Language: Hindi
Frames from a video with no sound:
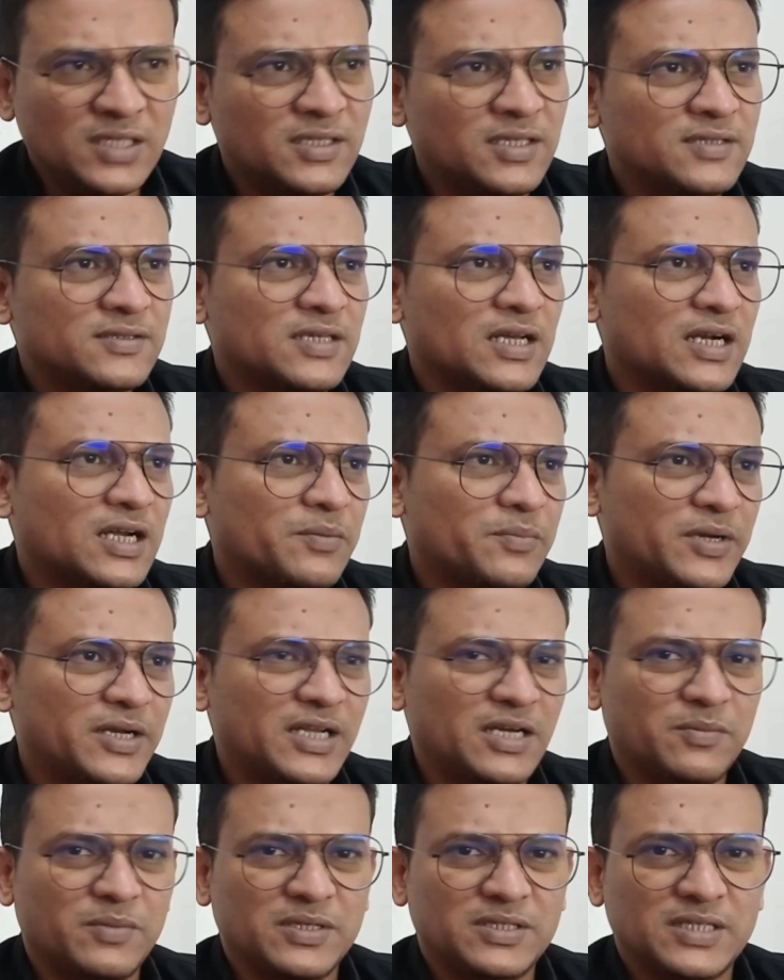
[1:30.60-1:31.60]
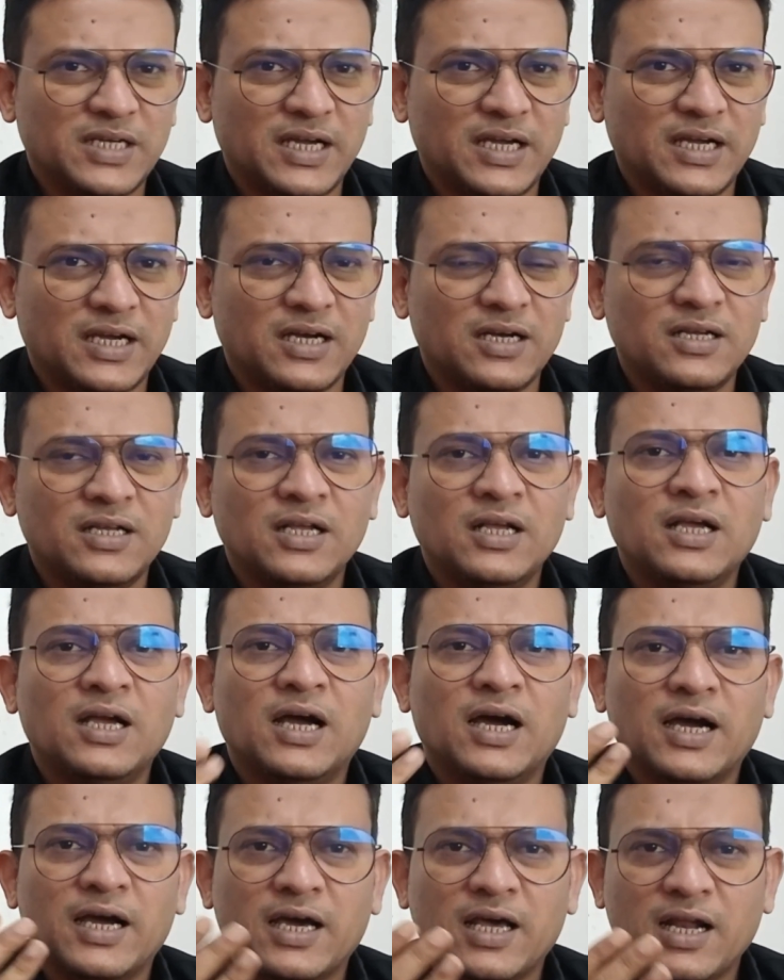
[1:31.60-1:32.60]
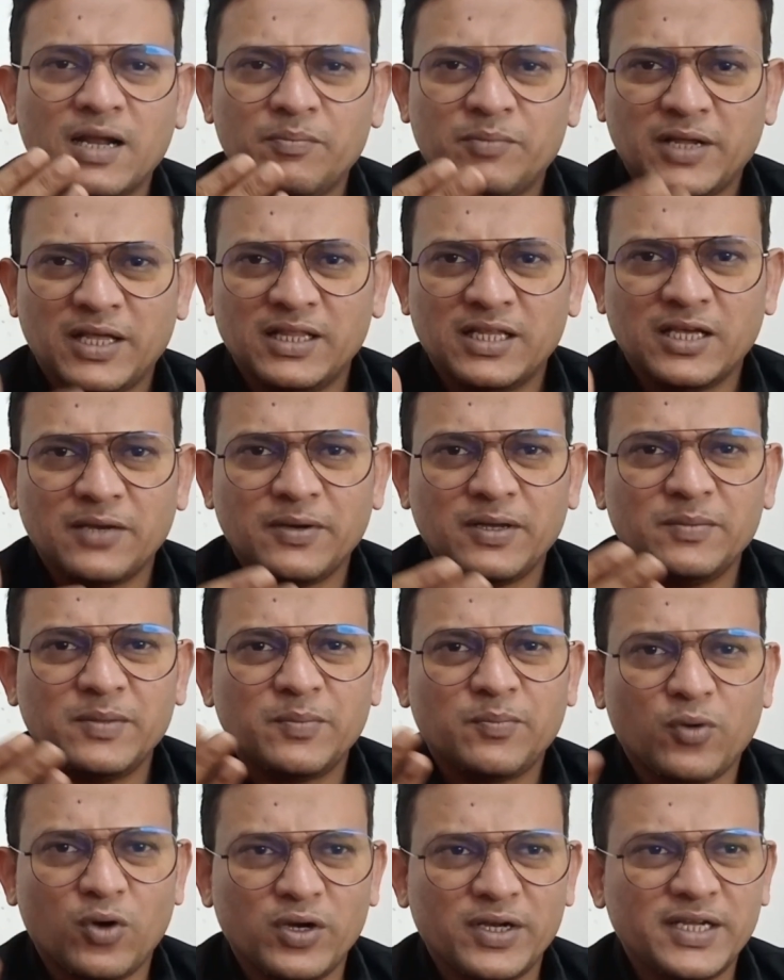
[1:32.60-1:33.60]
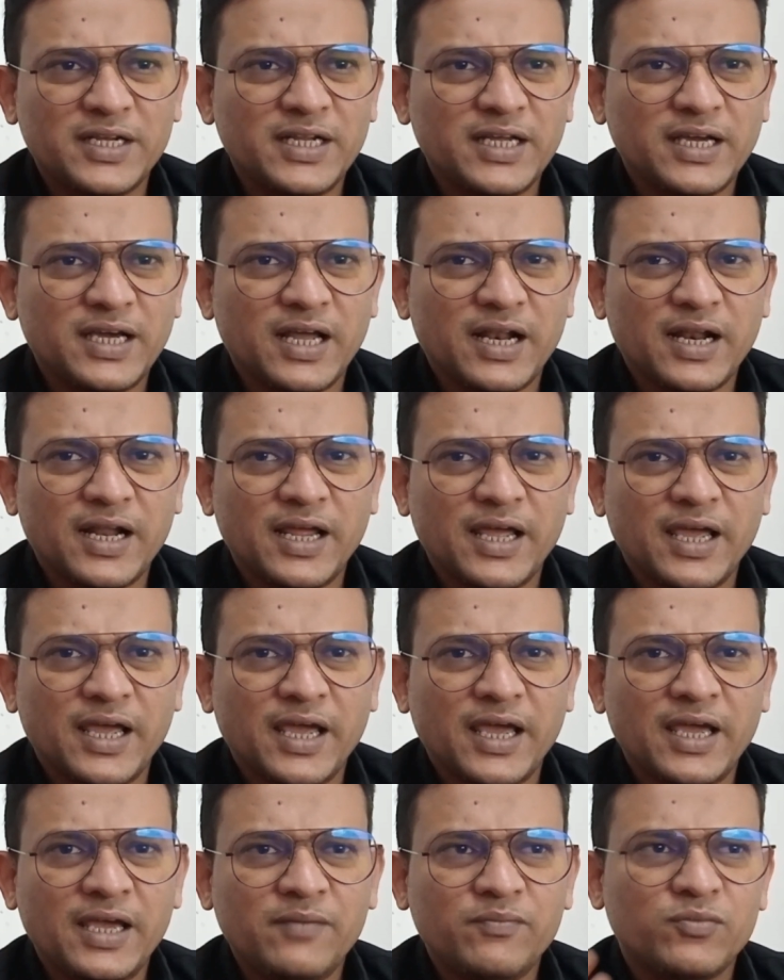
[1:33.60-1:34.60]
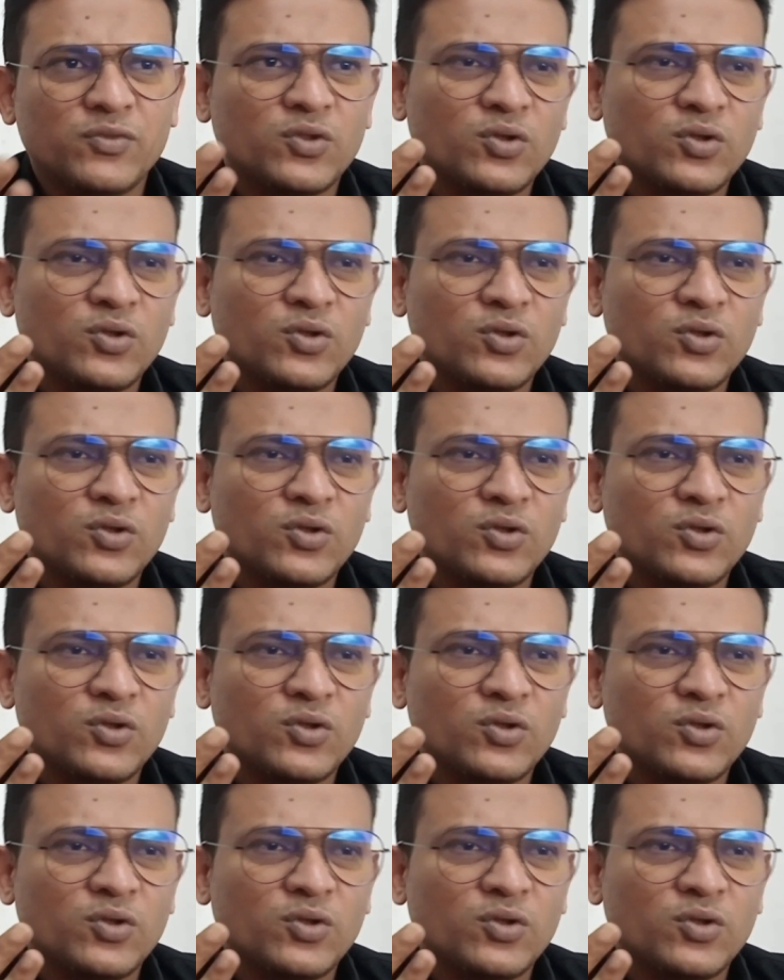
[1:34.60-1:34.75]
तीन साल का बीटेक बन जाएगा अगर आप टेंथ के बाद में पॉलिटेक्निक कर रहे हैं